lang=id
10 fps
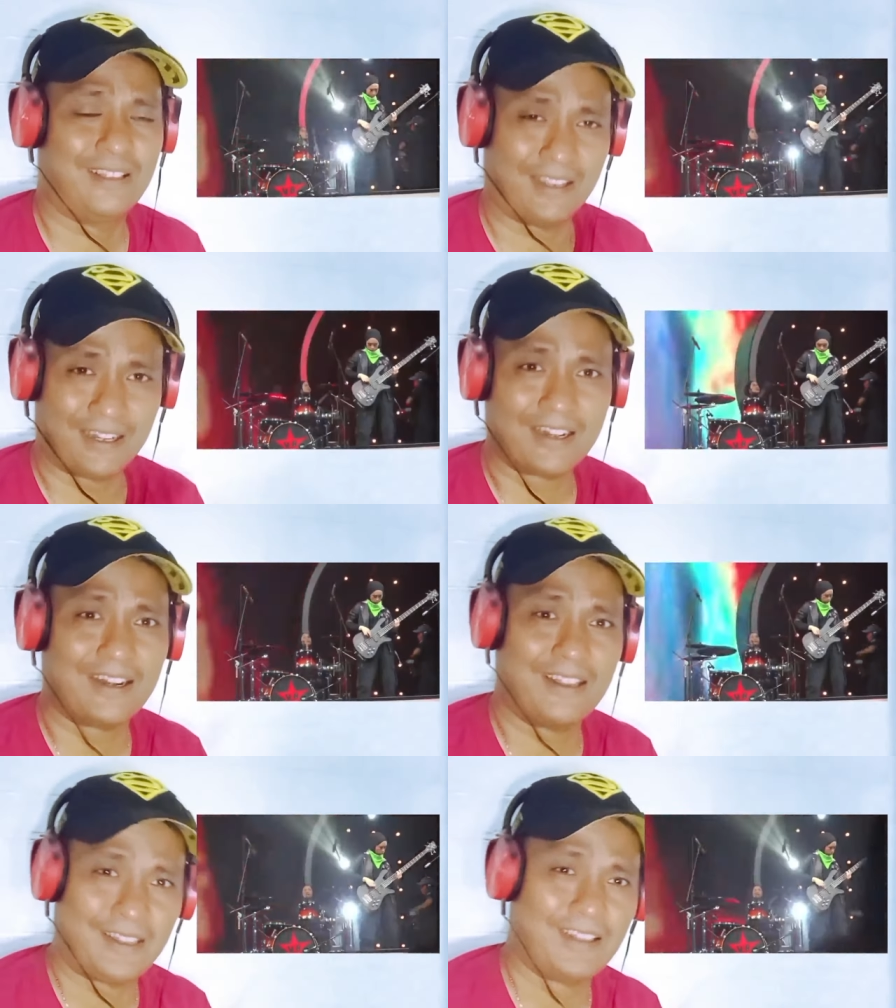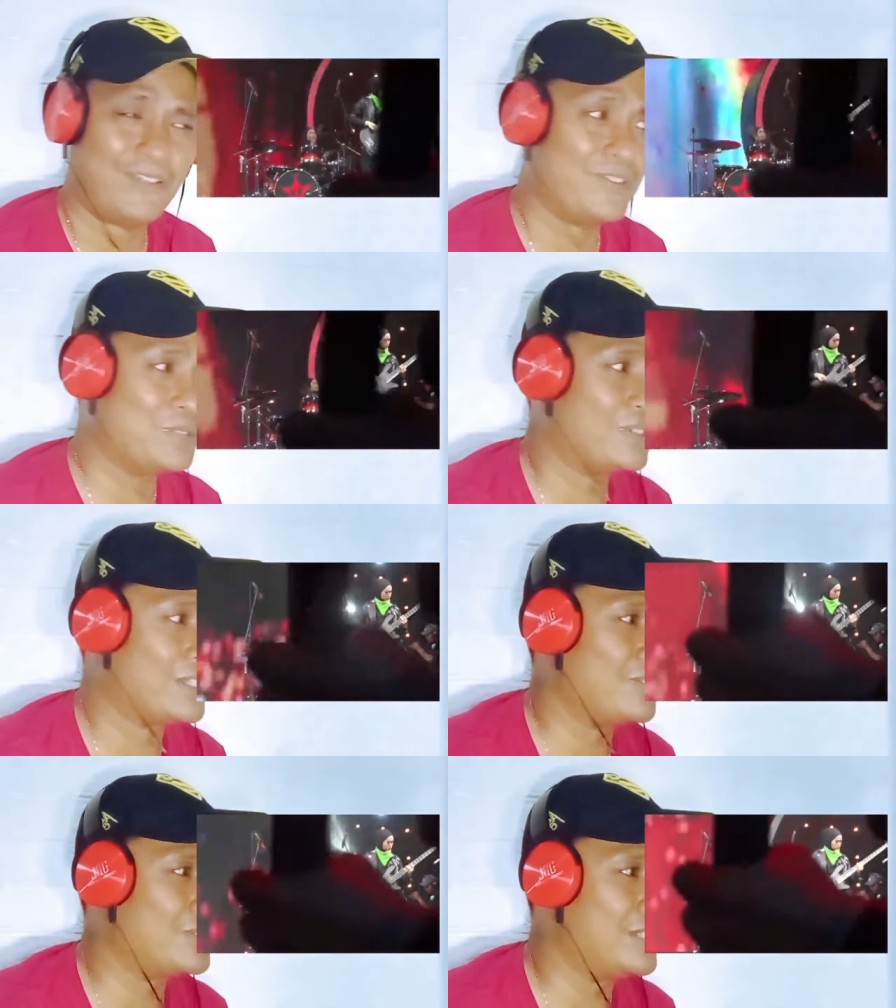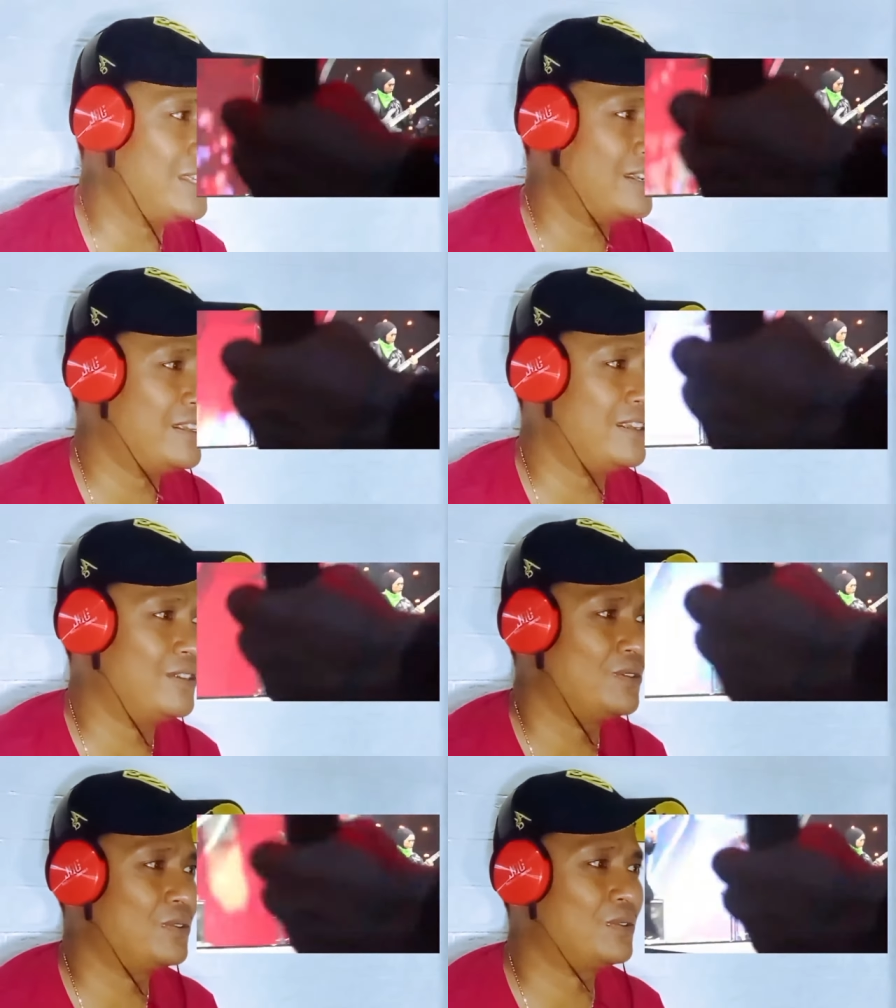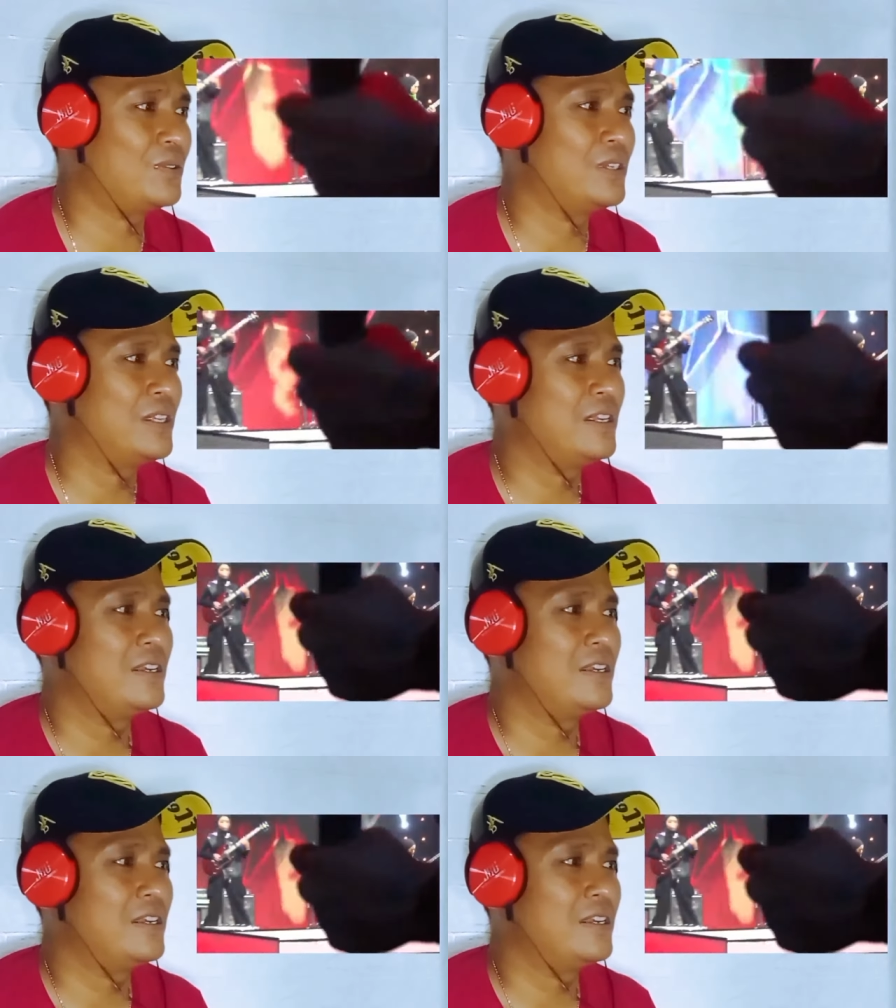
ya kan uh, TV swasta itu sendiri gitu loh